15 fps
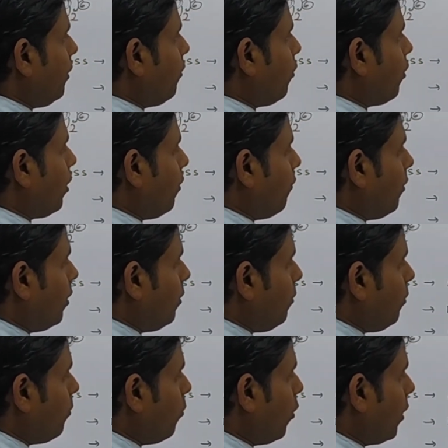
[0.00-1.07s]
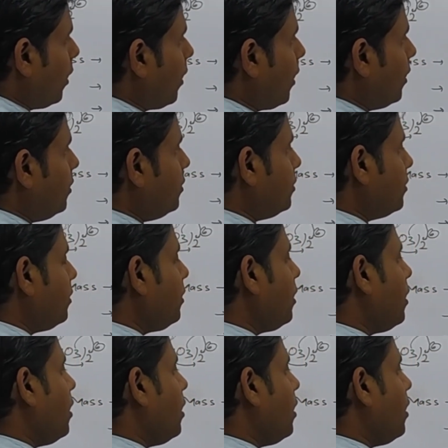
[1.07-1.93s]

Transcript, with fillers: होगा वन पॉइंट लगा लीजिए